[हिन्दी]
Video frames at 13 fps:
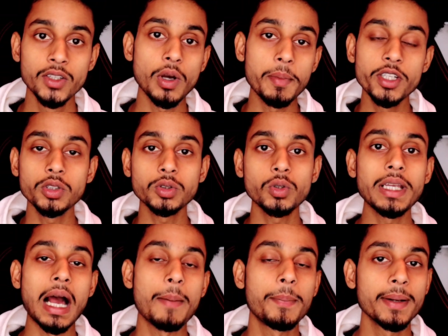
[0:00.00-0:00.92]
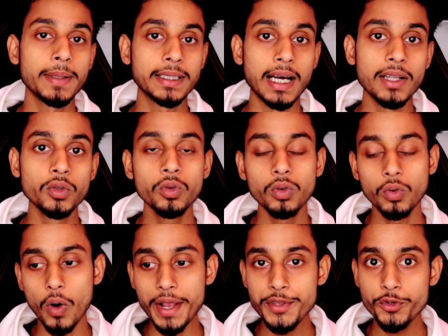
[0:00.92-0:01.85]
तो अभी दोस्तों यहाँ पर बता दूँ
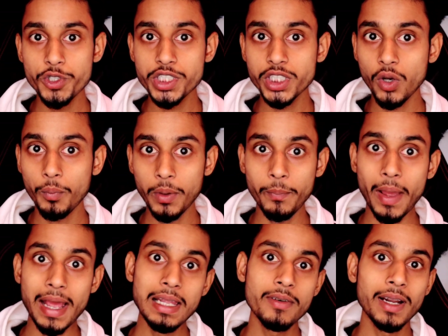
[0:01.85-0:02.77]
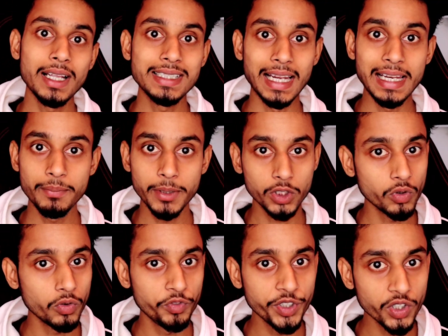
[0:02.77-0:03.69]
कॉइन स्विच के ऊपर पहले वाला चैलेंज पे
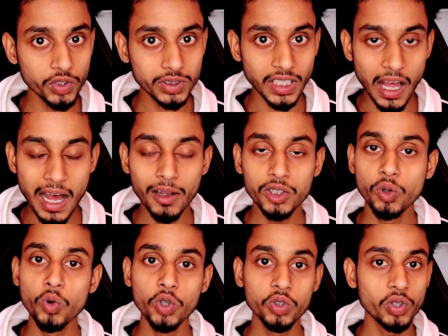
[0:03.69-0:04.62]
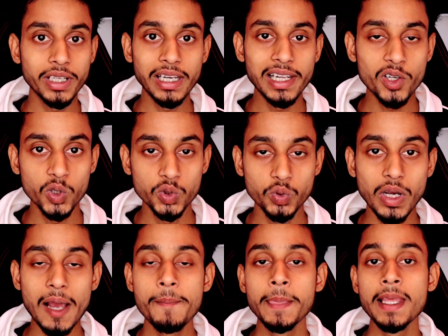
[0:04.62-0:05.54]
तो वीडियो था तो वो तो डिलीट हो
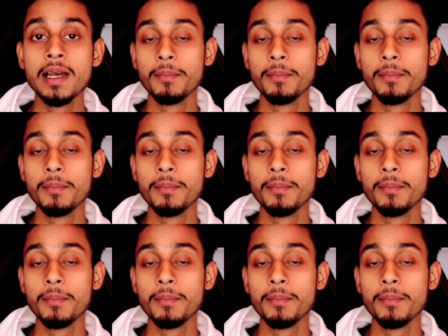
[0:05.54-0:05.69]
चुका है